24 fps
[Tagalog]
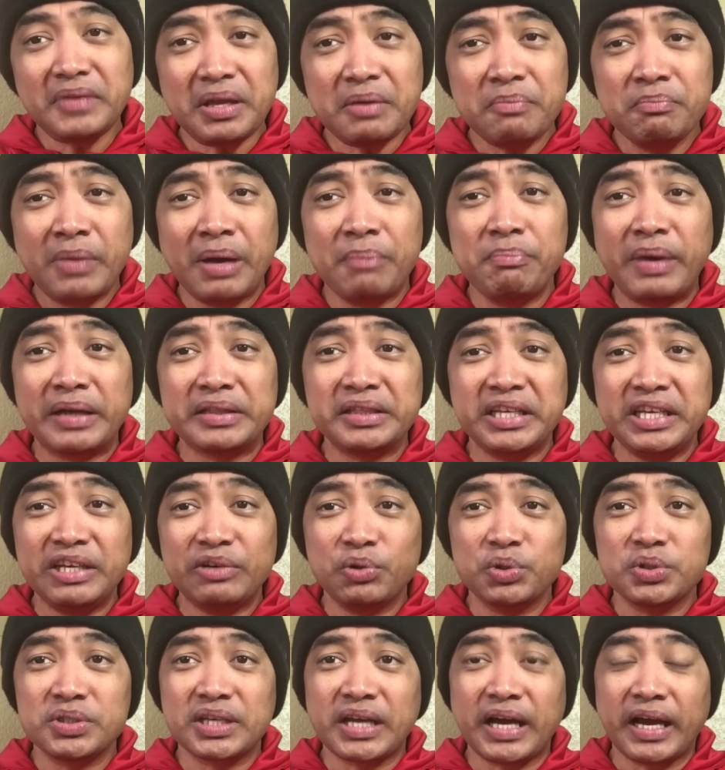
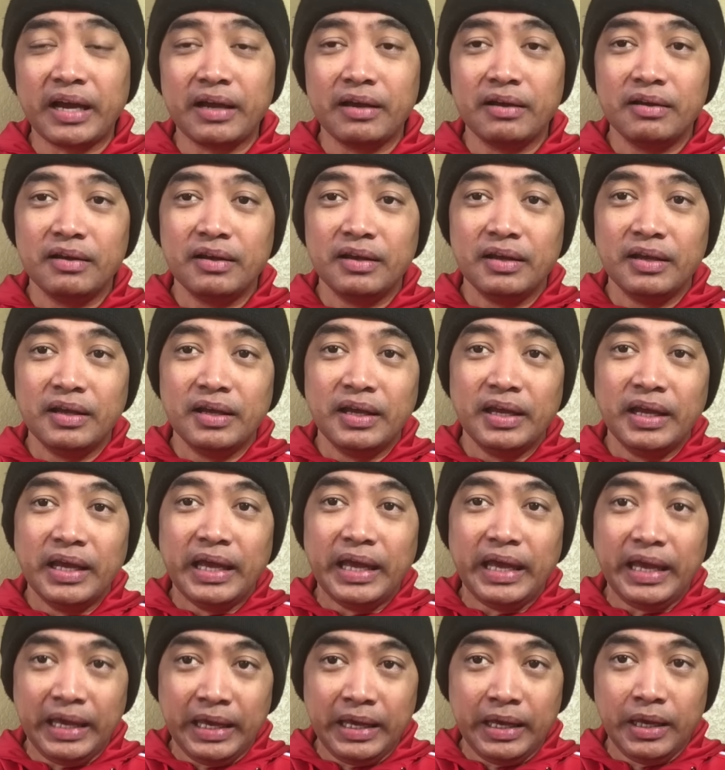mabatikos ka,
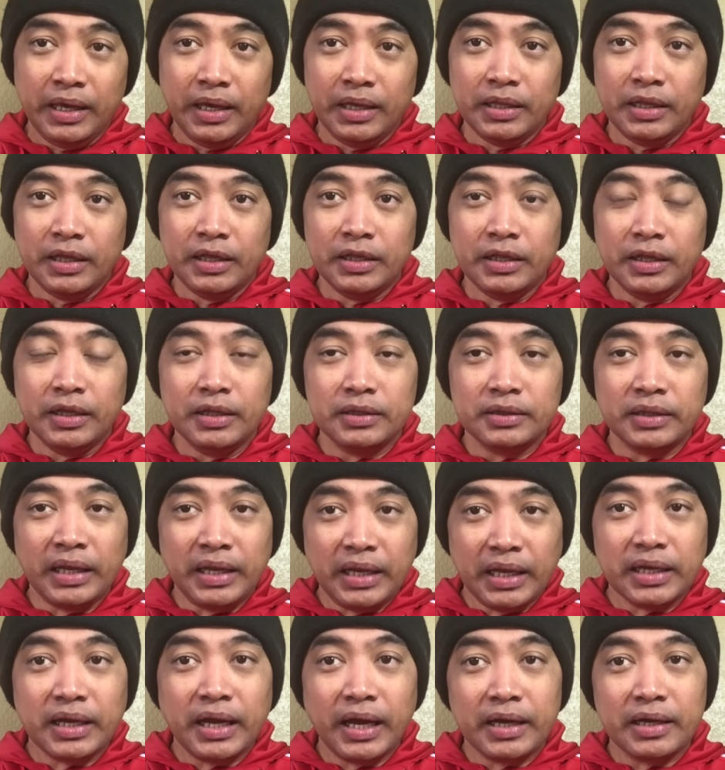eh
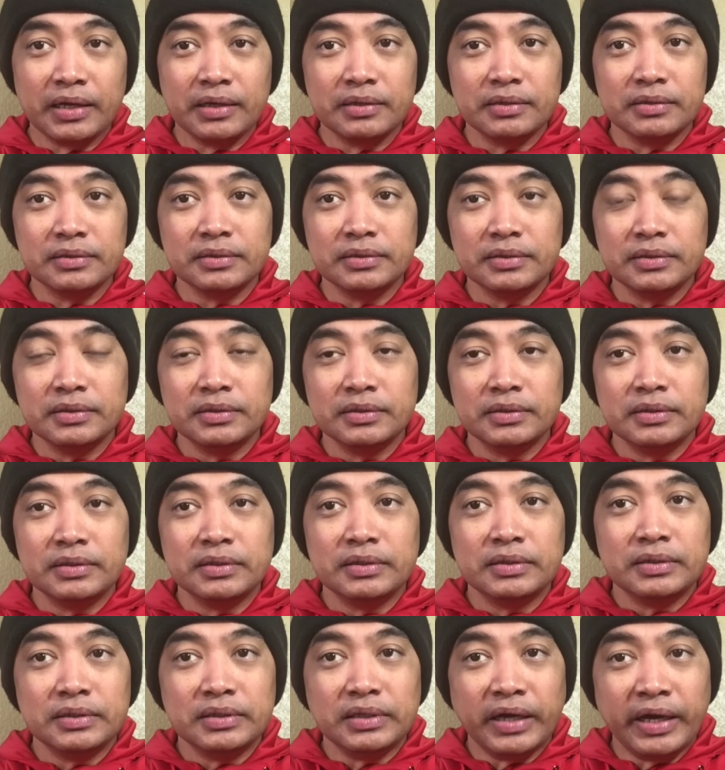talagang
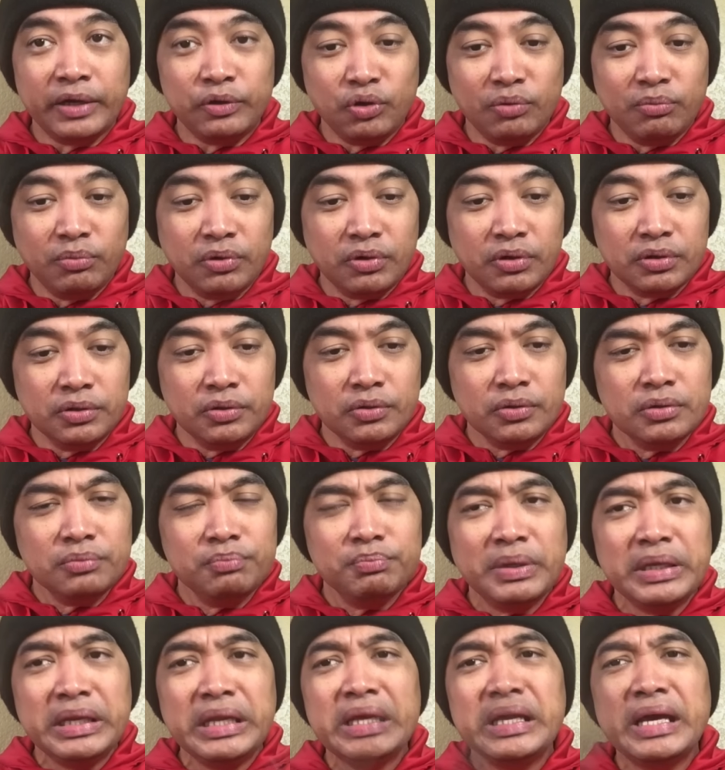ano mo, yung
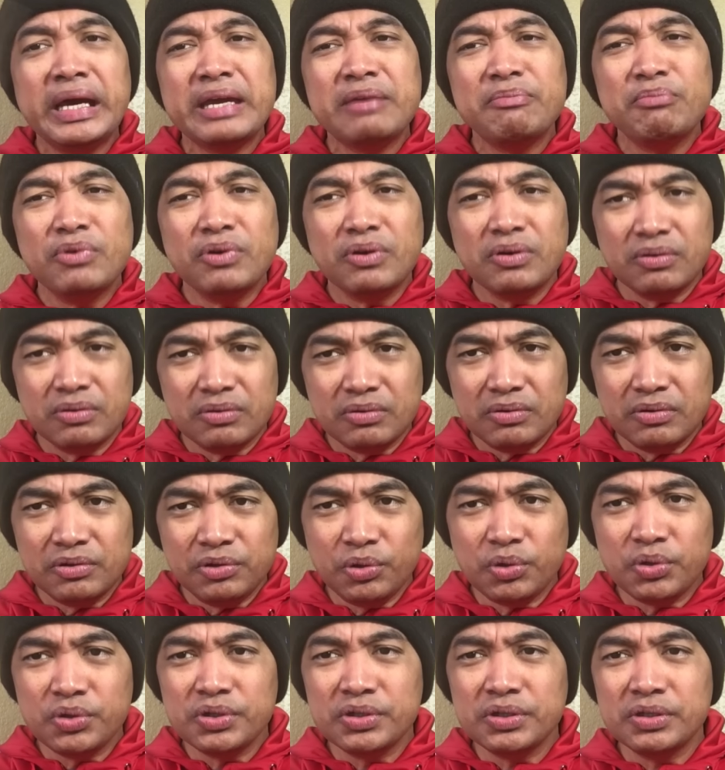binigay mo,
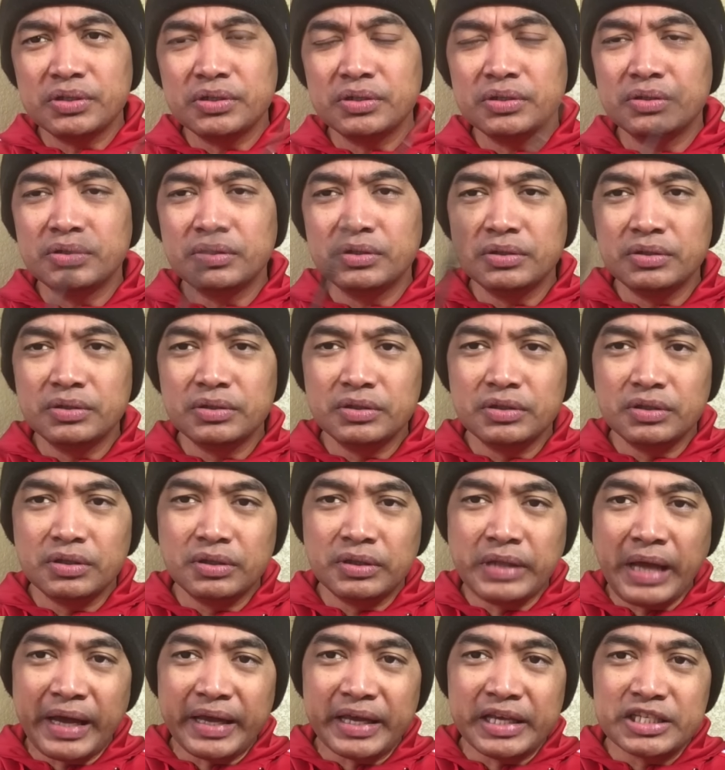yung
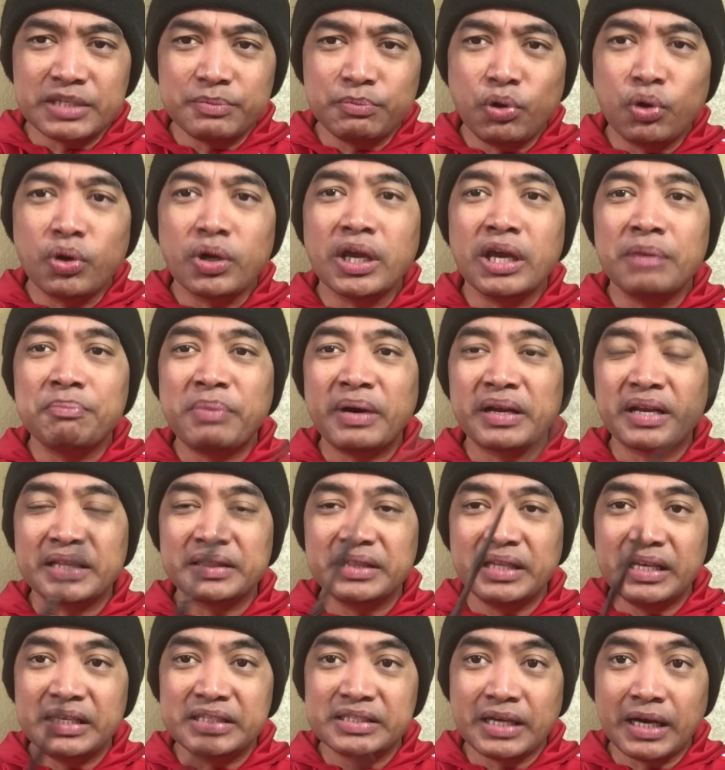nais mong
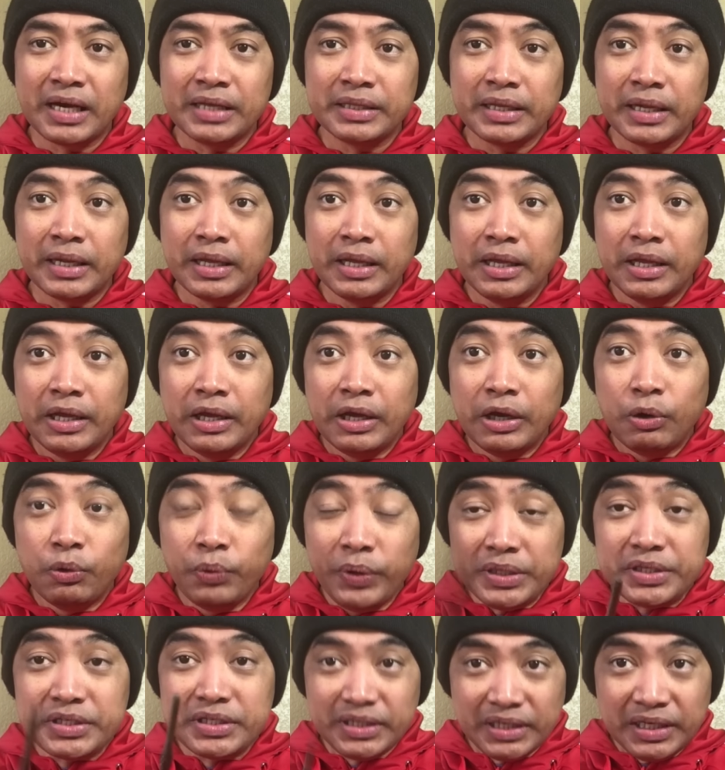iparating sa kanila.
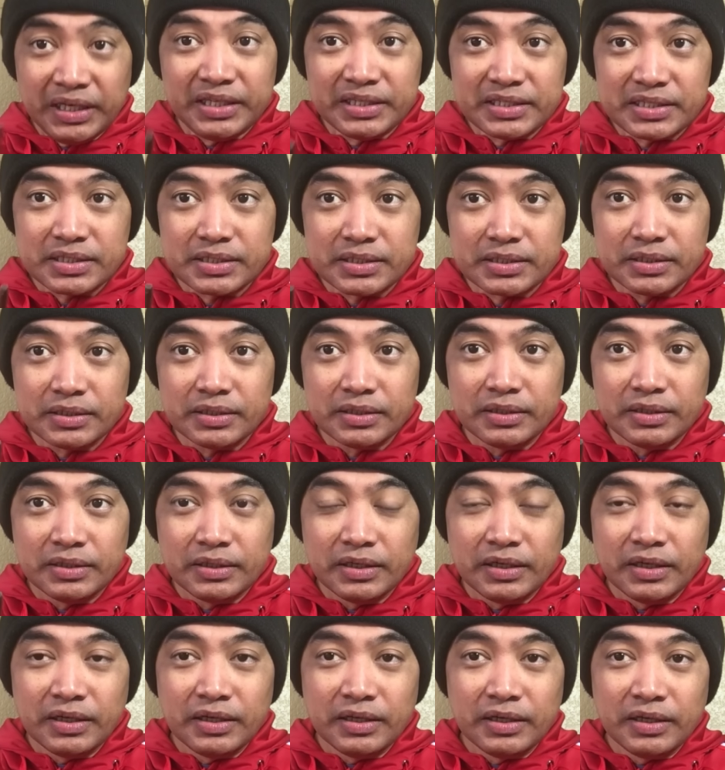Which is,
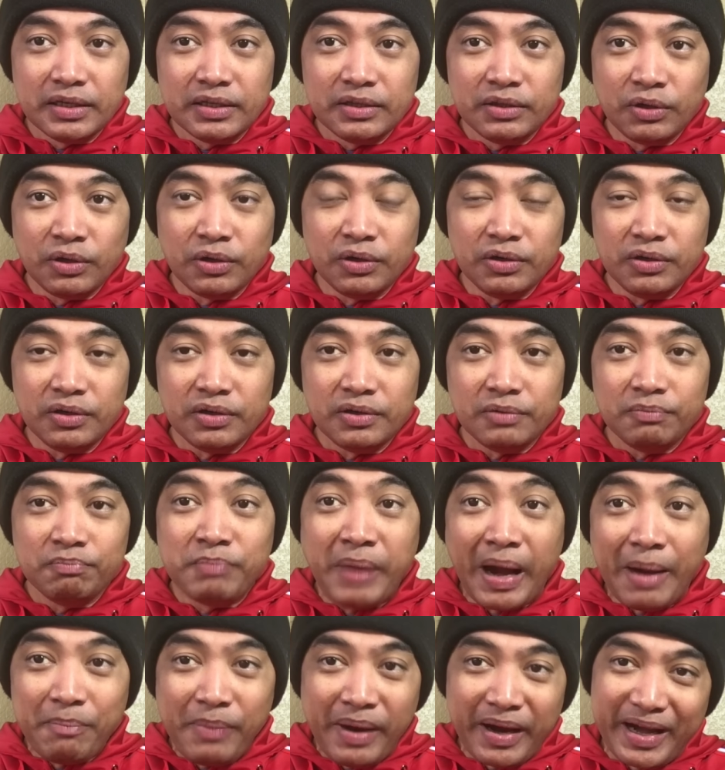no,
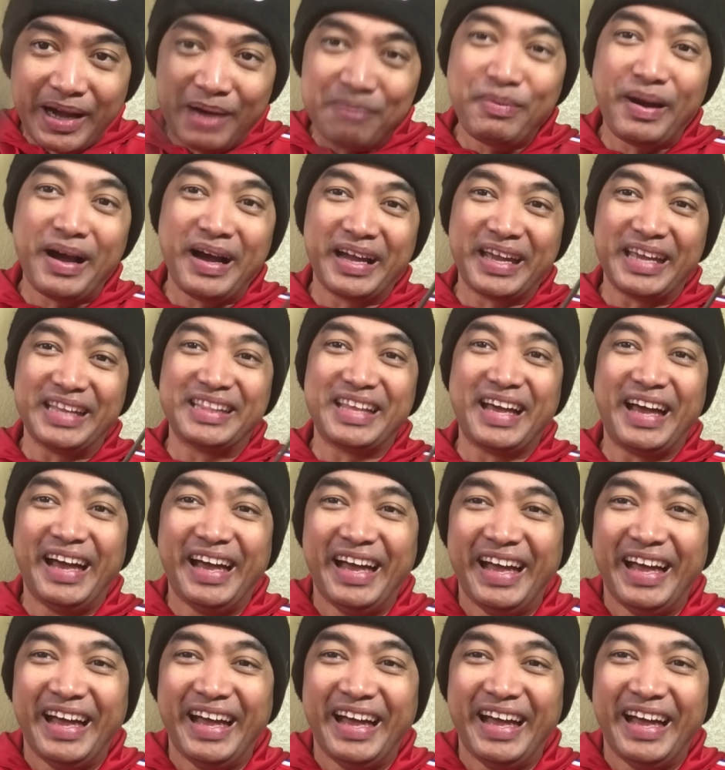babak upang kita.